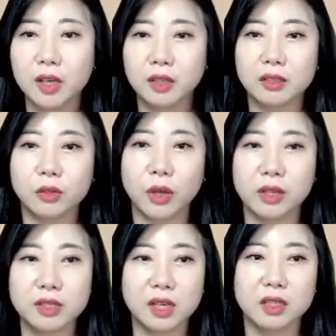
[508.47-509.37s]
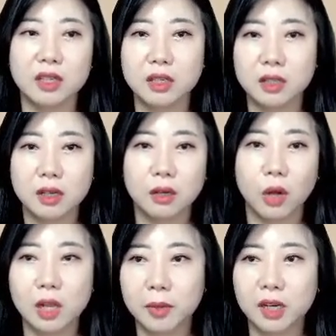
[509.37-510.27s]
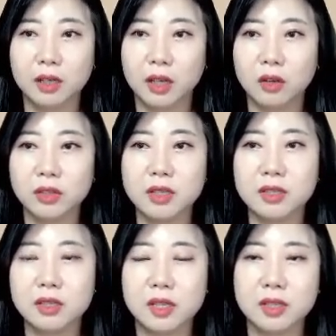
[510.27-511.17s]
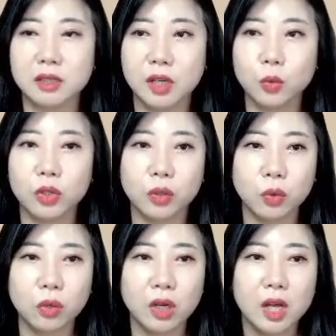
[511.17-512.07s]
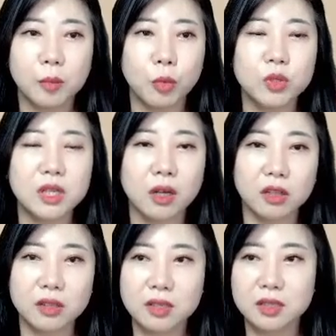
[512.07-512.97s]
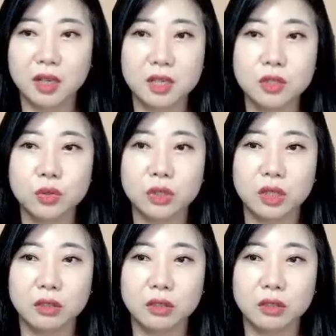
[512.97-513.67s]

그래서 굉장히 활발하게 컨텐츠를 제작을 하고 있고 본사 컨텐츠가 1순위.